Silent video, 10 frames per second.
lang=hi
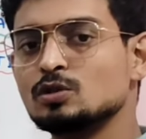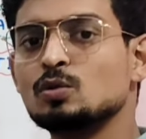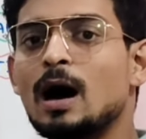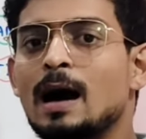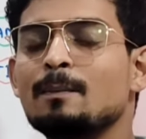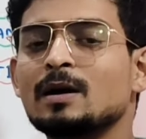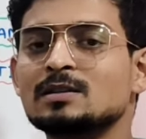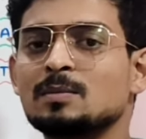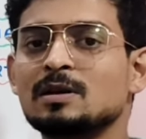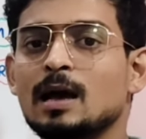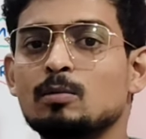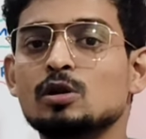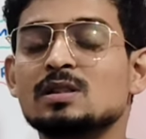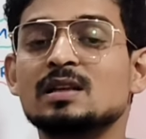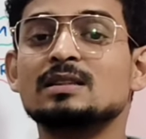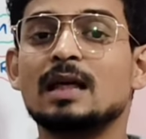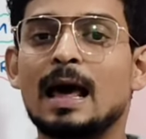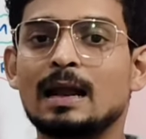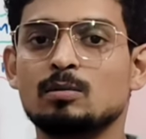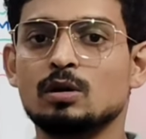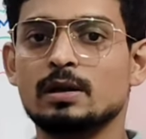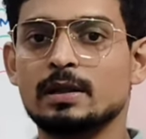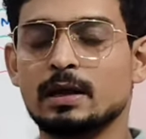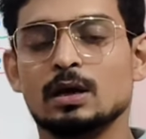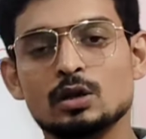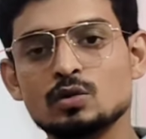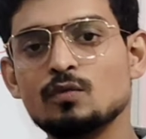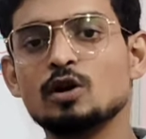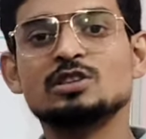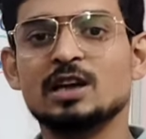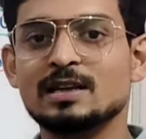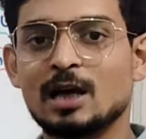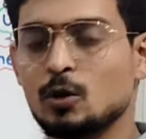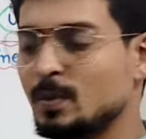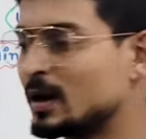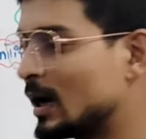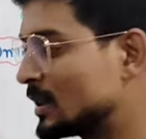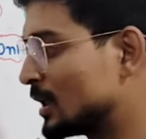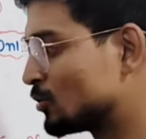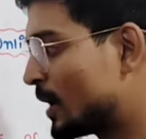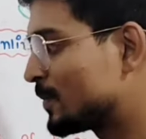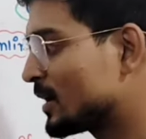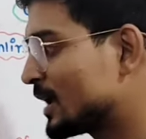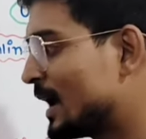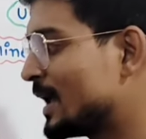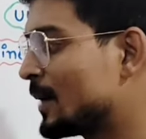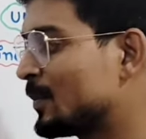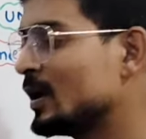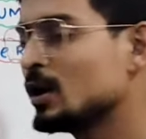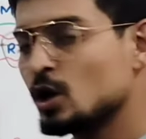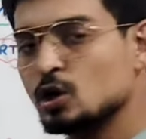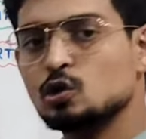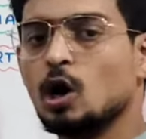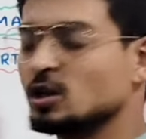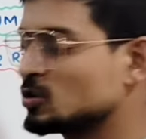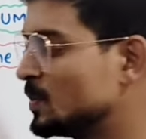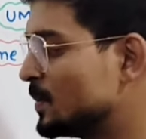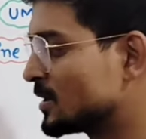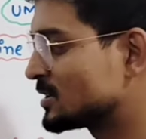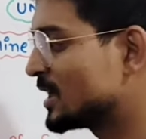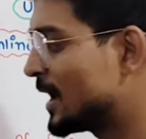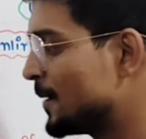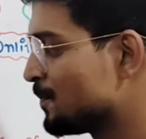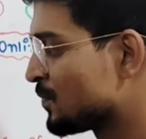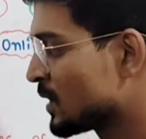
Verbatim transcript: जिसको आम भाषा में क्या बोलते हैं दलाल बोलते हैं तो वो छः हज़ार रुपया खाता है तो आपका क्या है यहाँ पे कॉस्ट भी बचता है